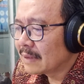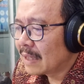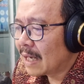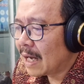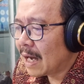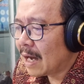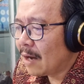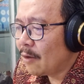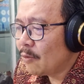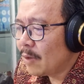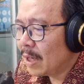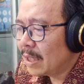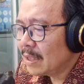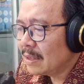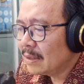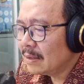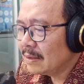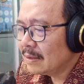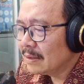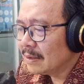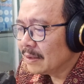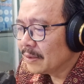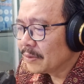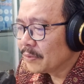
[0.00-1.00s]

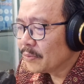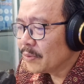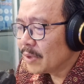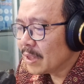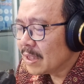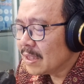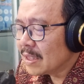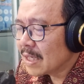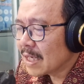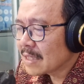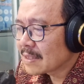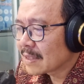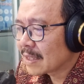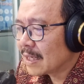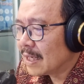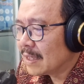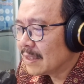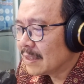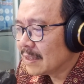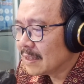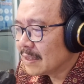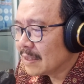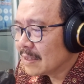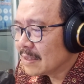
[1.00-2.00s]
awan itu indah
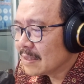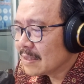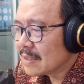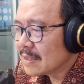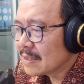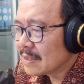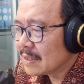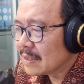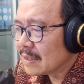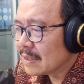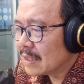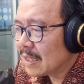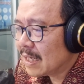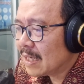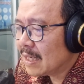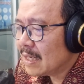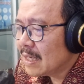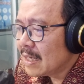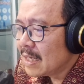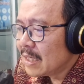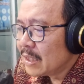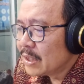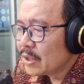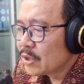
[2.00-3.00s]
sekali
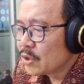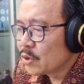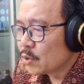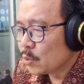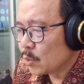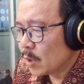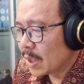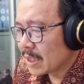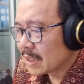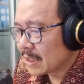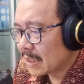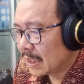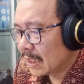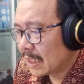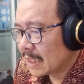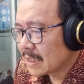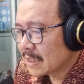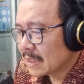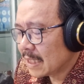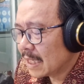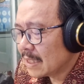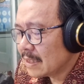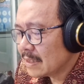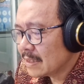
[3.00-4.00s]
sehingga suasana
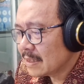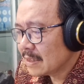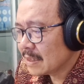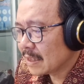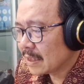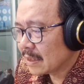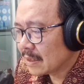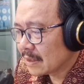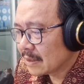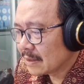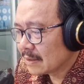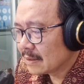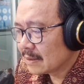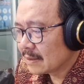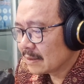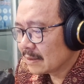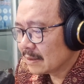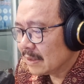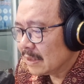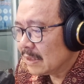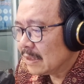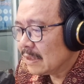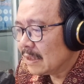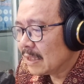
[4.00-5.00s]
sunset
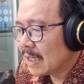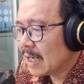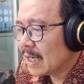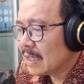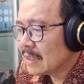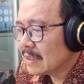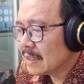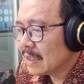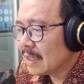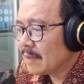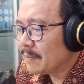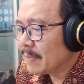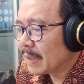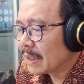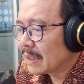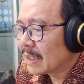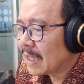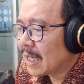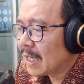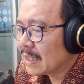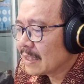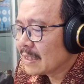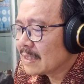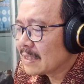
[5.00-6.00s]
indahnya
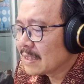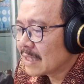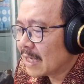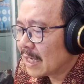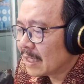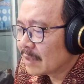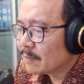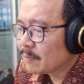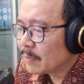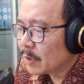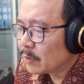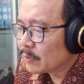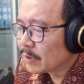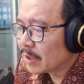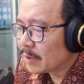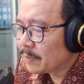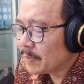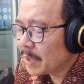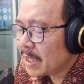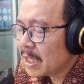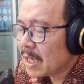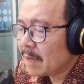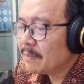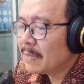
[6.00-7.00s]
matahari saat mau
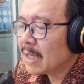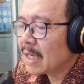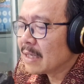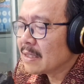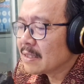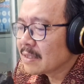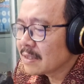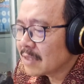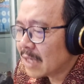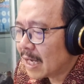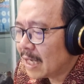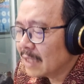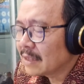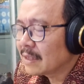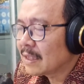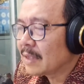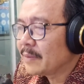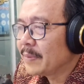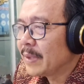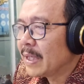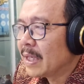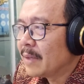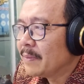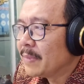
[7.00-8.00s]
terbenam dan saat
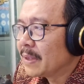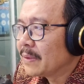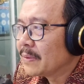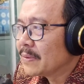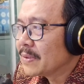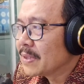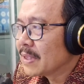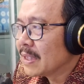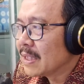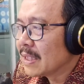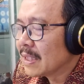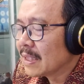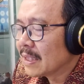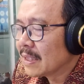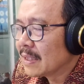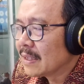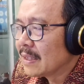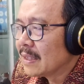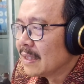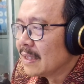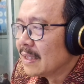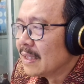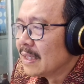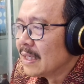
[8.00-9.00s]
terbenam itu sendiri.
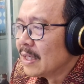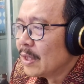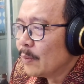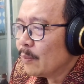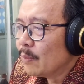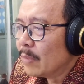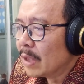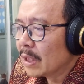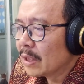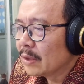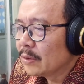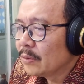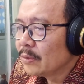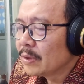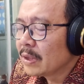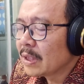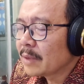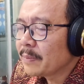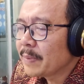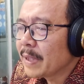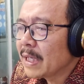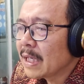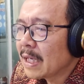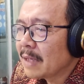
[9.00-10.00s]
Begitu
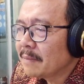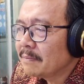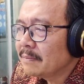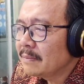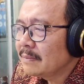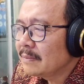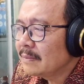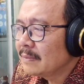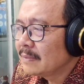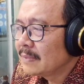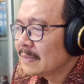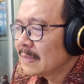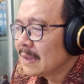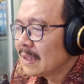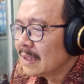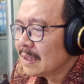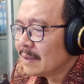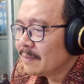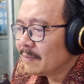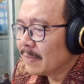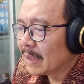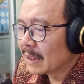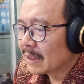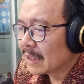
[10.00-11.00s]
terbenam,
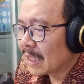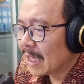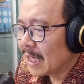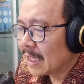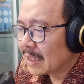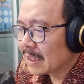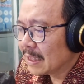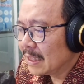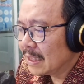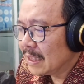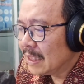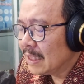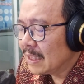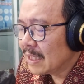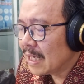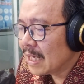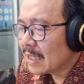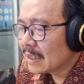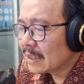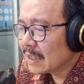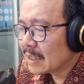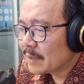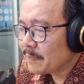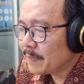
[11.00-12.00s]
matahari
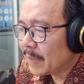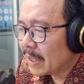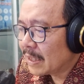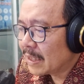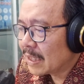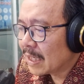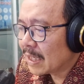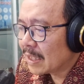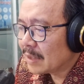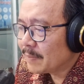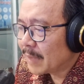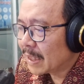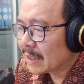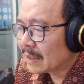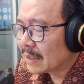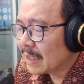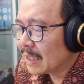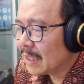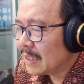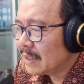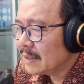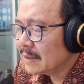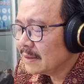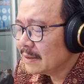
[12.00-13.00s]
hilang dari pandangan
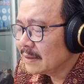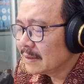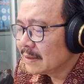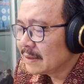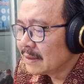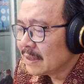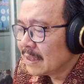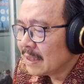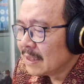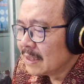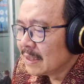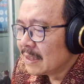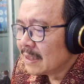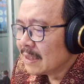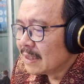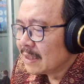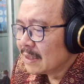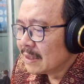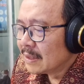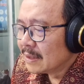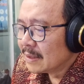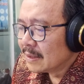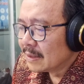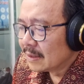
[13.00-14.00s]
mata,
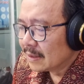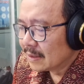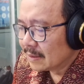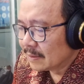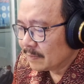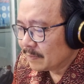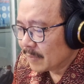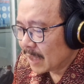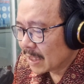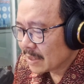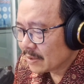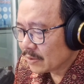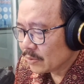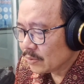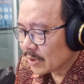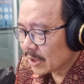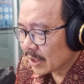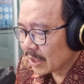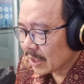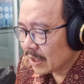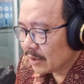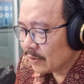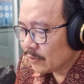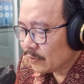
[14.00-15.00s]
eh,
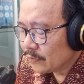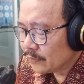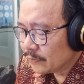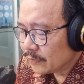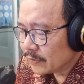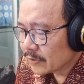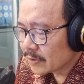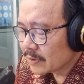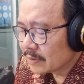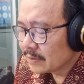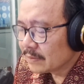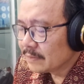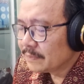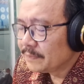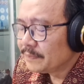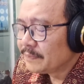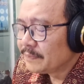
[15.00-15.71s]
masuk ke ufuk,